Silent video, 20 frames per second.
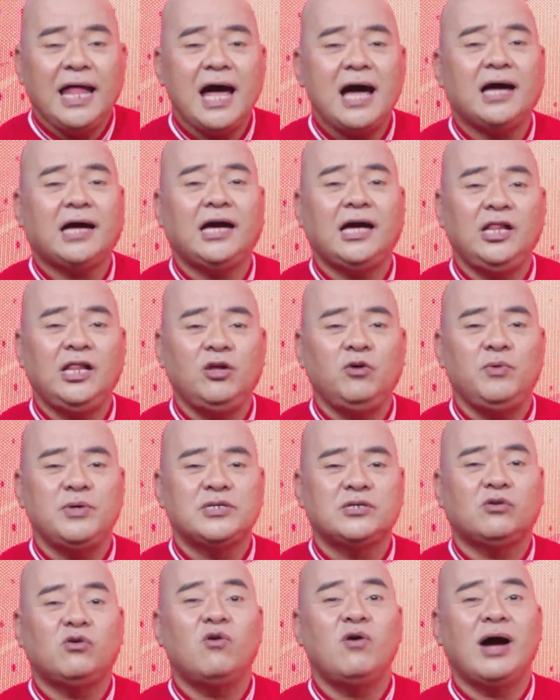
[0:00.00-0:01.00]
na kay
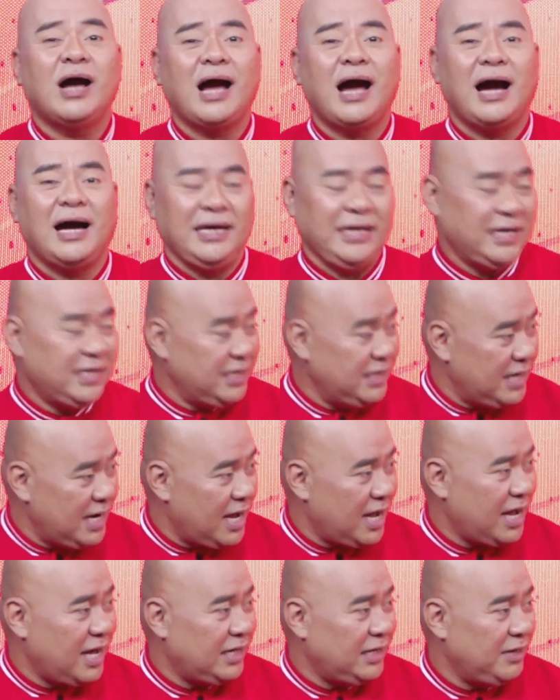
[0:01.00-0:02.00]
Luis kung kaya
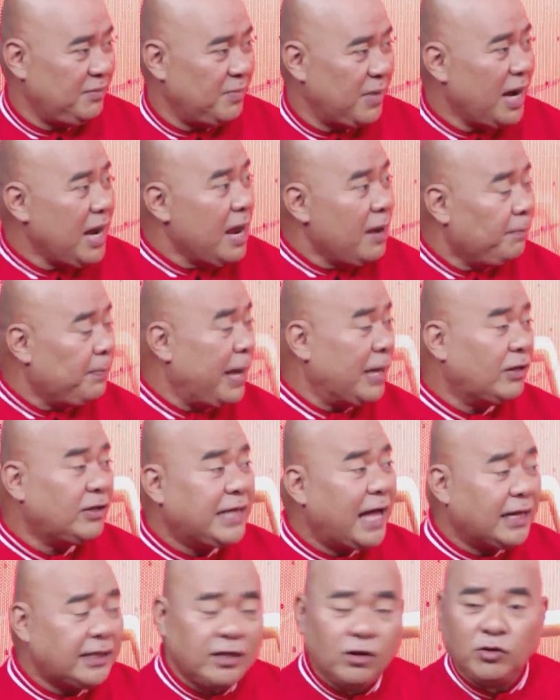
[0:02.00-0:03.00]
niya. Diba? Uh-huh. Pero
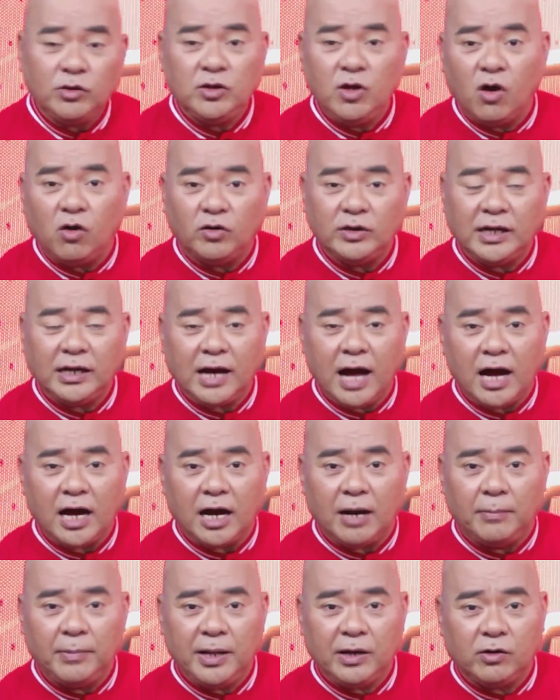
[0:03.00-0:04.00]
dati kung doon ako
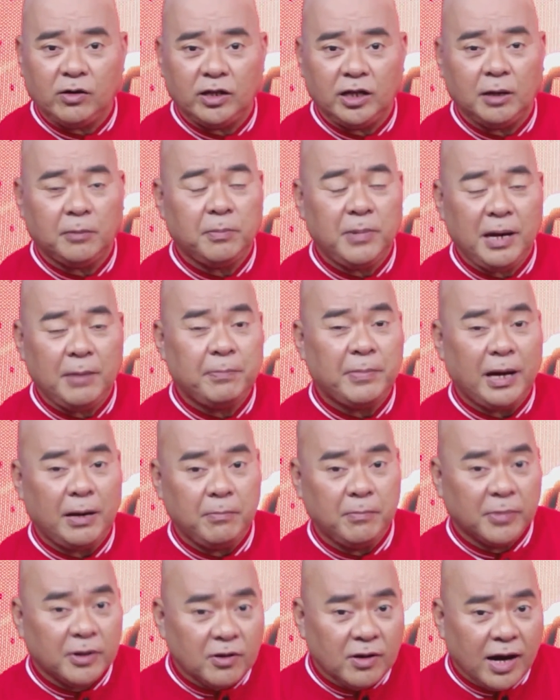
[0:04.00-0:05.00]
nagkakamali, correct me if
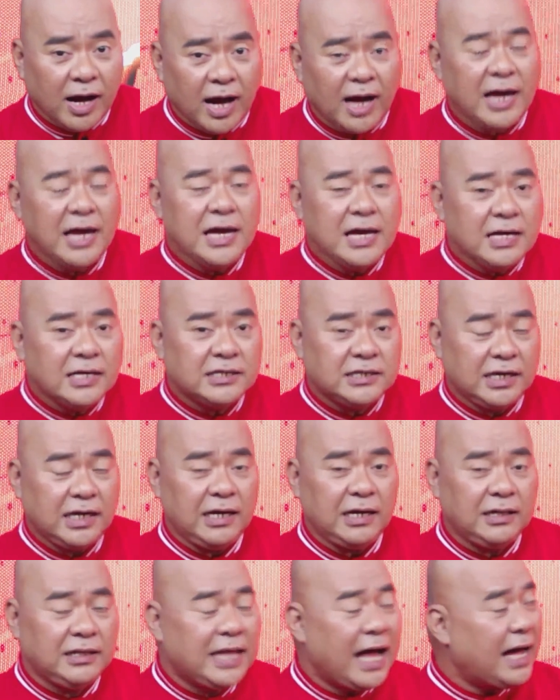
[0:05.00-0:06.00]
I'm wrong ha, uh-huh.
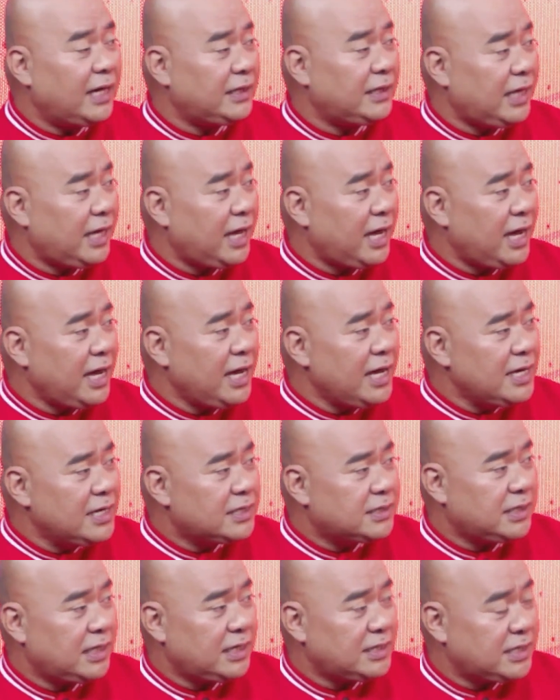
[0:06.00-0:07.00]
si dati,
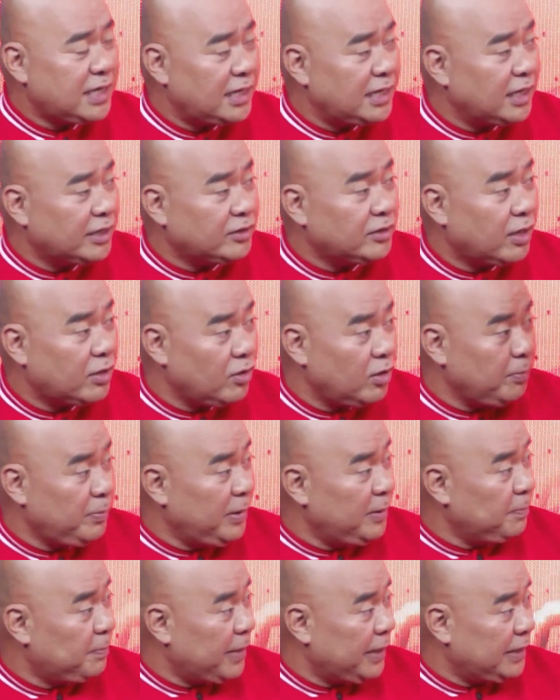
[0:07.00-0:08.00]
si Senator
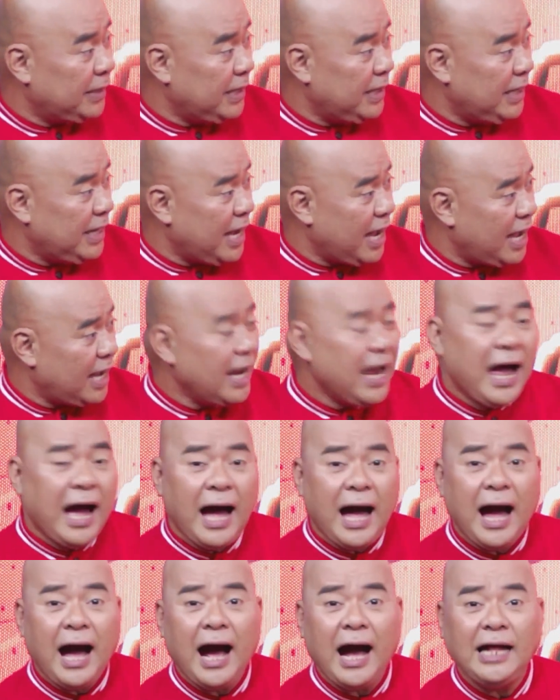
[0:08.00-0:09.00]
Robin Padilla.
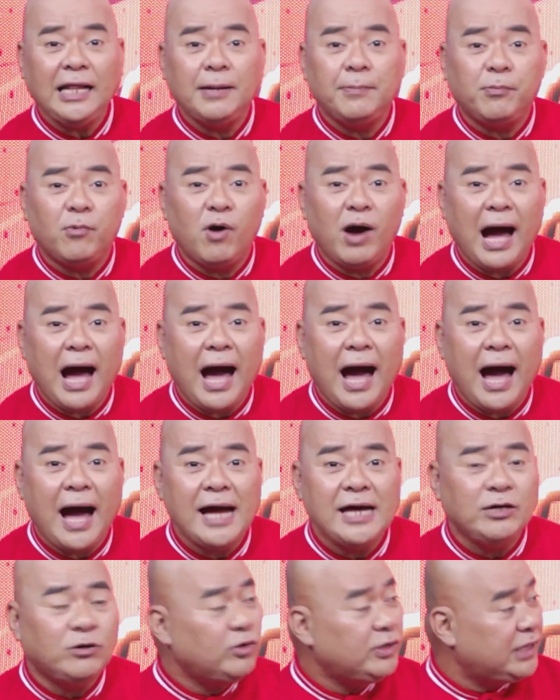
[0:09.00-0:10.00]
Mm. Ang alam po,
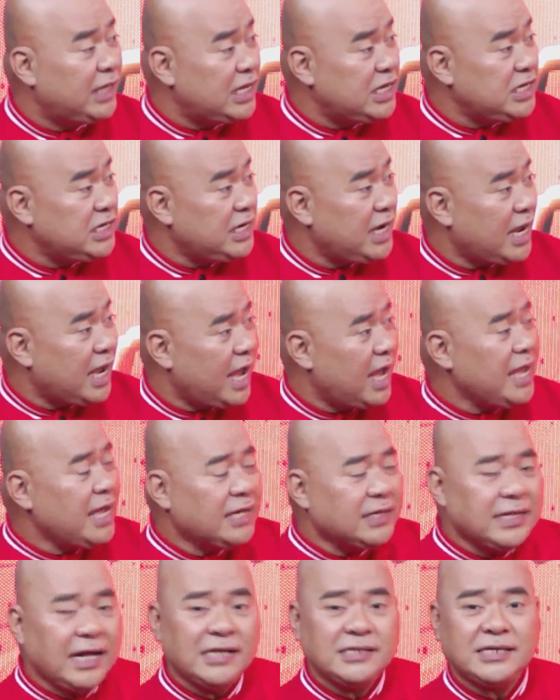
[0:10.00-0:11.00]
ayaw din niya.
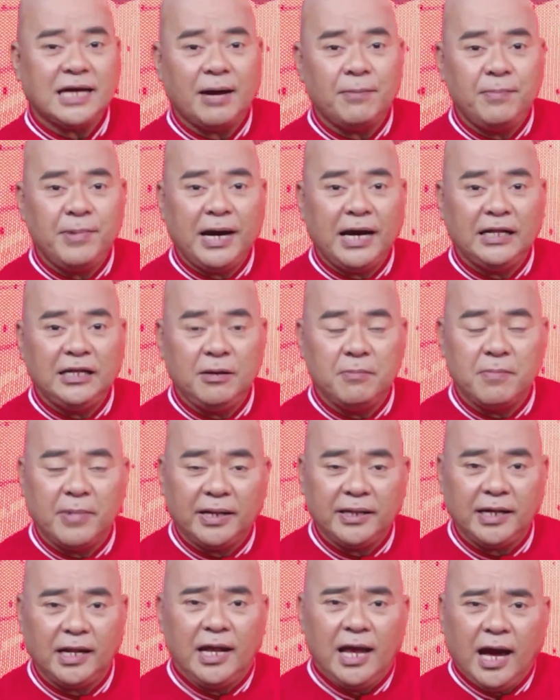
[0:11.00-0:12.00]
Dahil sabi nga ni
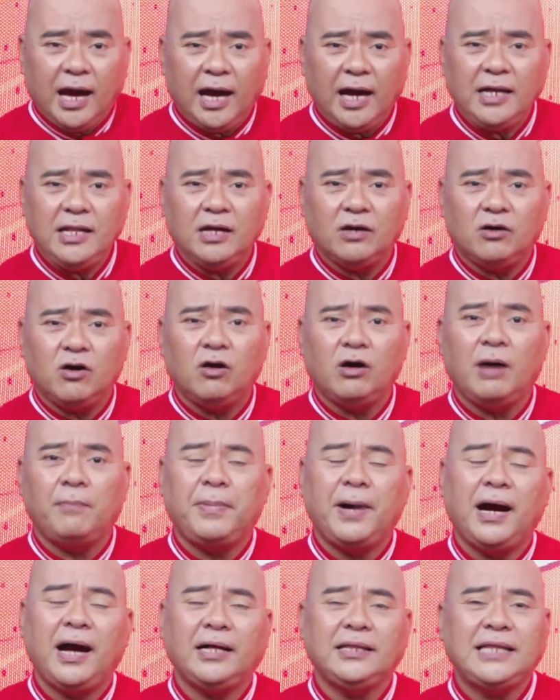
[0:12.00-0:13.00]
Mariel, ay nako,
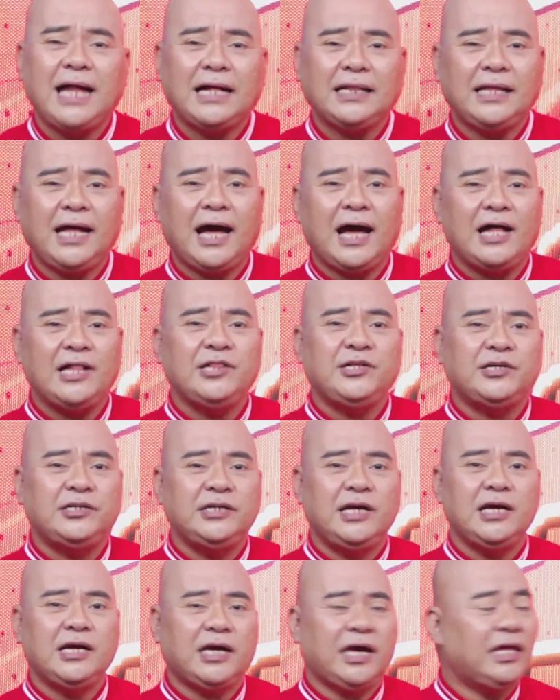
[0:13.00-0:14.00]
kapag dati under
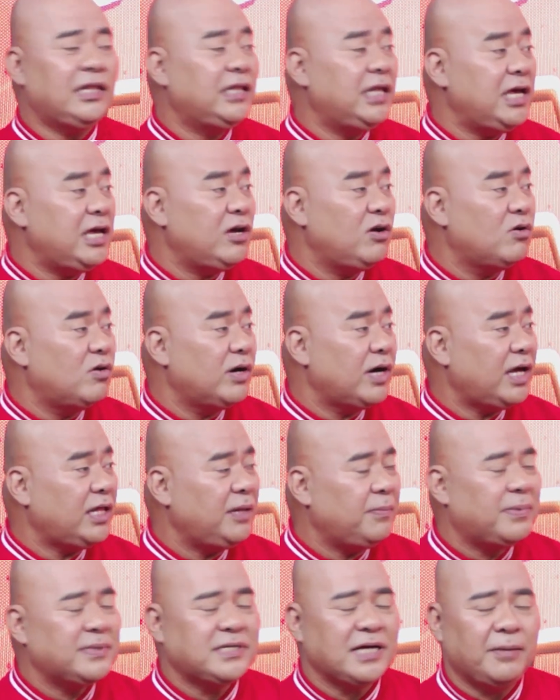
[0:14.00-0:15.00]
na yung Kidigo, eh,
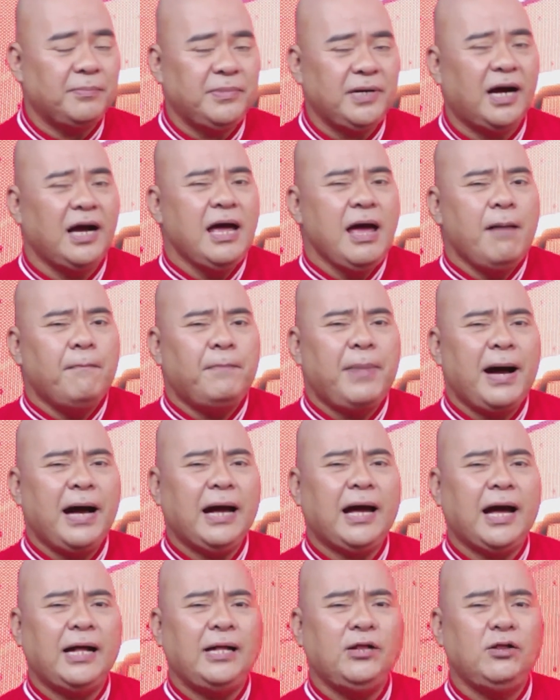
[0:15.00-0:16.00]
di ba sabi niya,
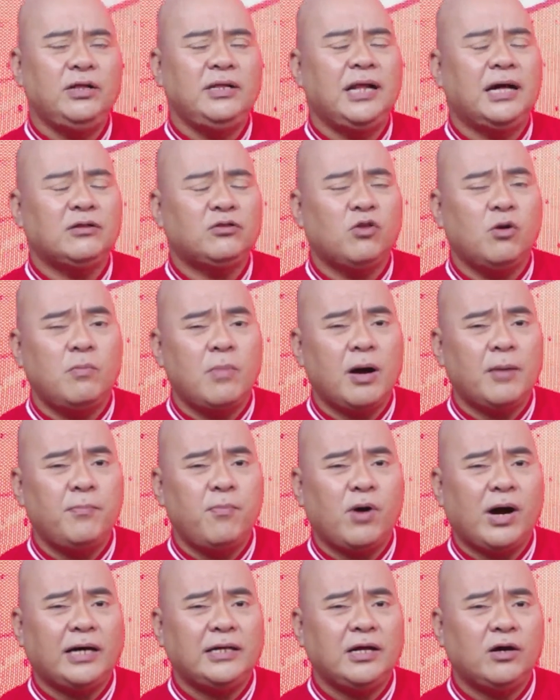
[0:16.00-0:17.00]
pagka
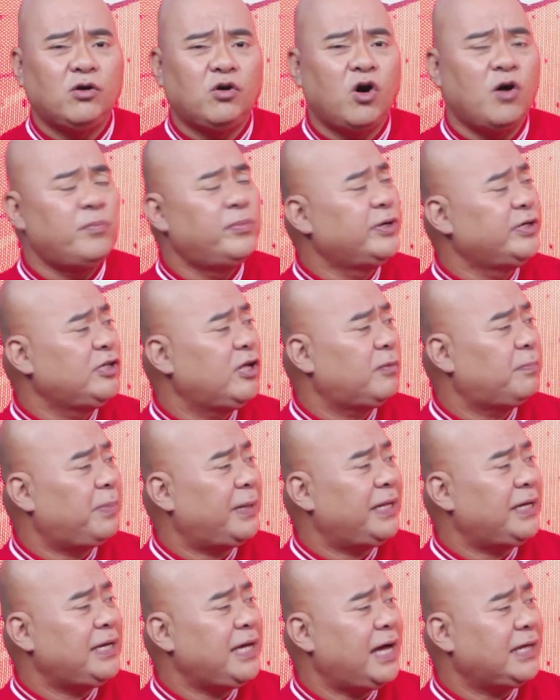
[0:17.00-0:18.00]
tumakbo ka ng governor
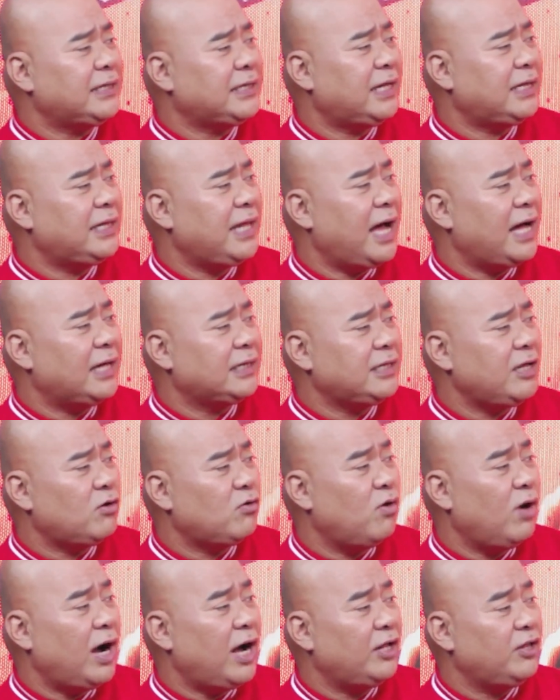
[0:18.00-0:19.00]
pa lang yata dati,
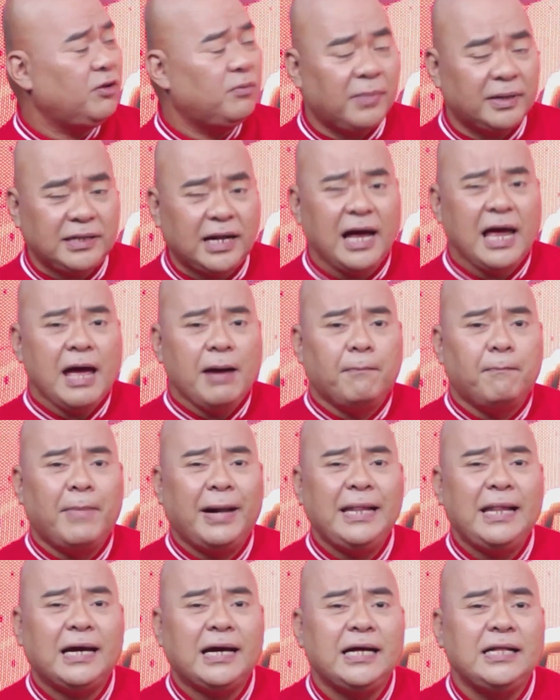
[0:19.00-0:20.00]
kung ano man,
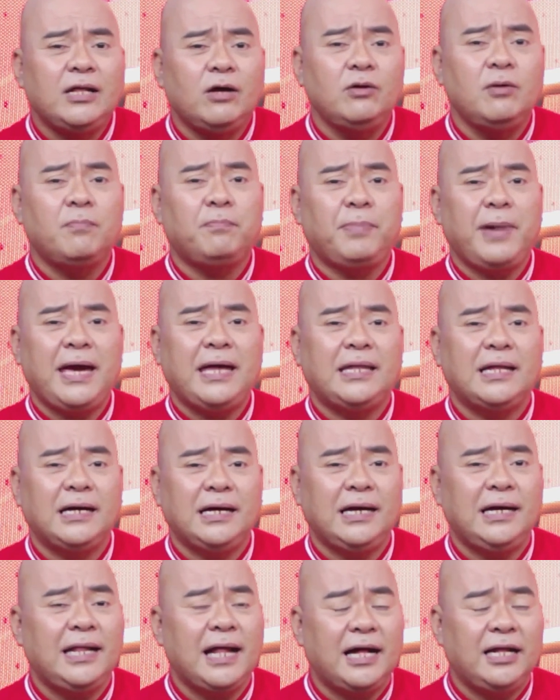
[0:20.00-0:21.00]
malaki daw yung pera
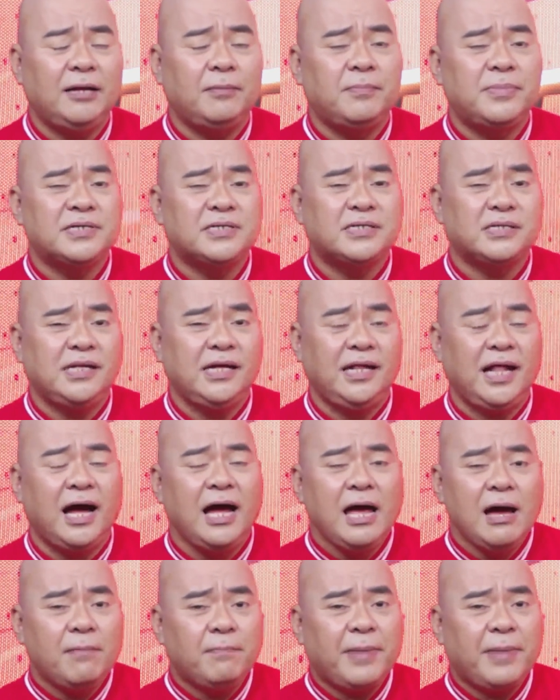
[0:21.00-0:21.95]
ilalabas nila.